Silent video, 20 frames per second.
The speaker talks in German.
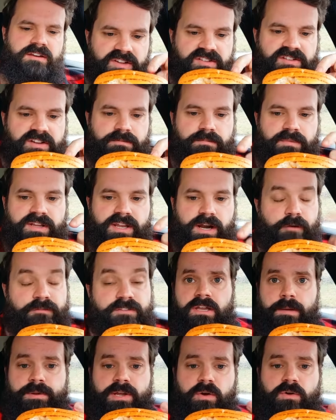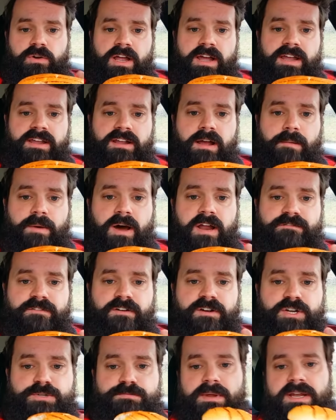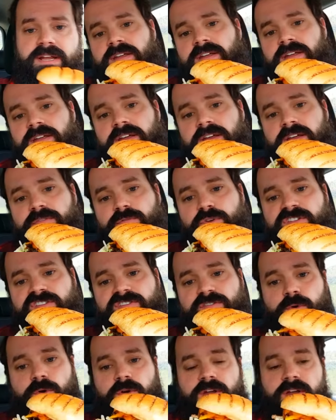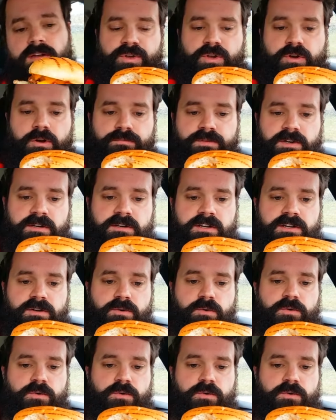Die sind mit drauf. Die habe ich auch gleich am Anfang geschmeckt, die Gewürzgurke. Die kommt richtig gut